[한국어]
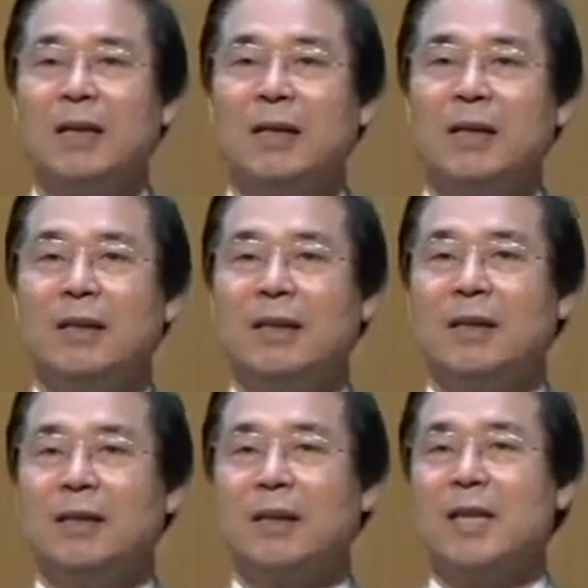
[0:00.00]
에,
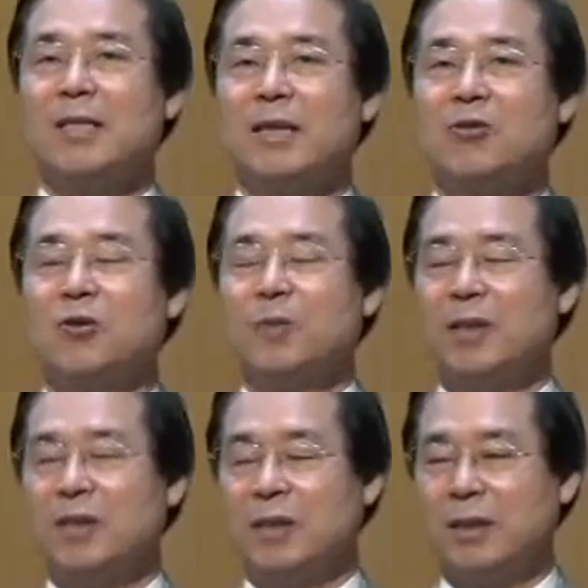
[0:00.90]
세일산
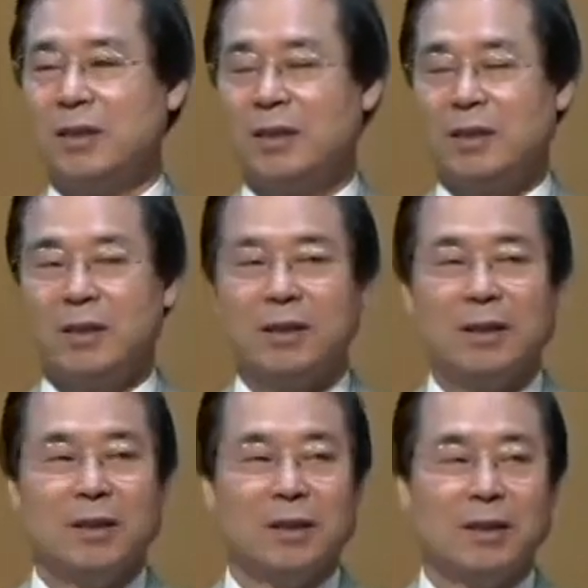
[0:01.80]
주민들을
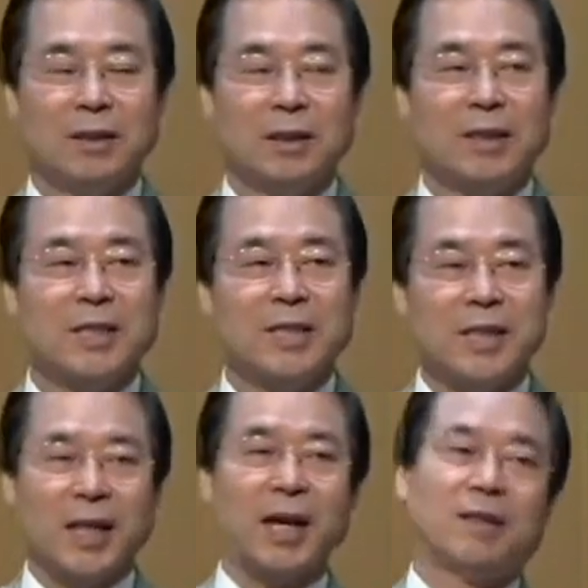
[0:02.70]
에, 이렇게
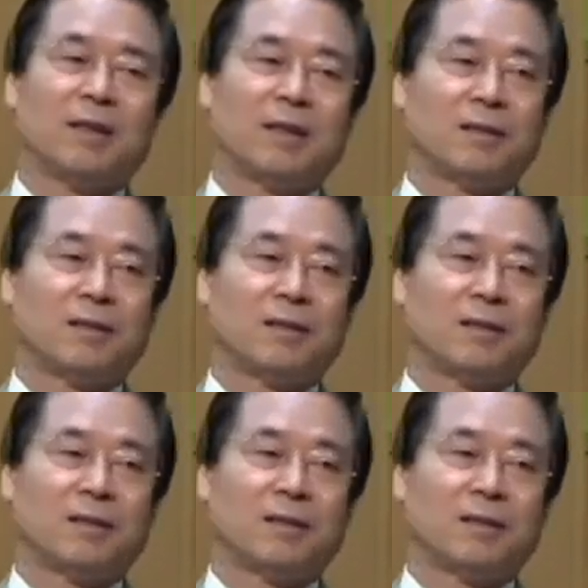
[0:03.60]
치게 한다.